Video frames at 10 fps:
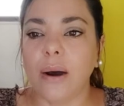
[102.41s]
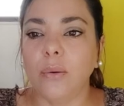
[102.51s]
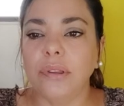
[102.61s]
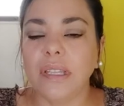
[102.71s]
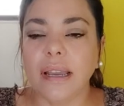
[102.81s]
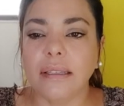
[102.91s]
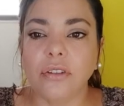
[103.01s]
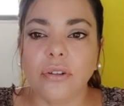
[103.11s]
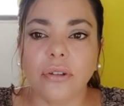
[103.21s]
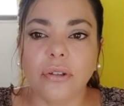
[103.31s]
un
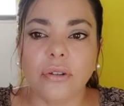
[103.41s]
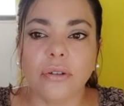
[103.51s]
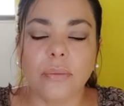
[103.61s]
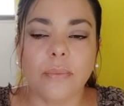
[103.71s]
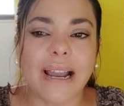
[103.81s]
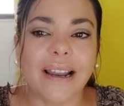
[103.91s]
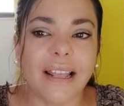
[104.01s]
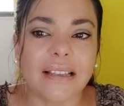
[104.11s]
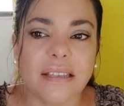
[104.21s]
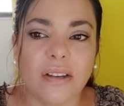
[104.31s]
teatro más
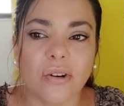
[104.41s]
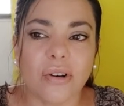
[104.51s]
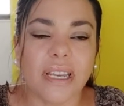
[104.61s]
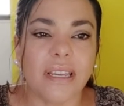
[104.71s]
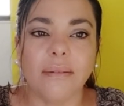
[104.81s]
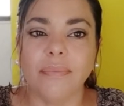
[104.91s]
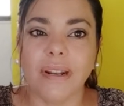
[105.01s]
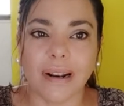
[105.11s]
clásico que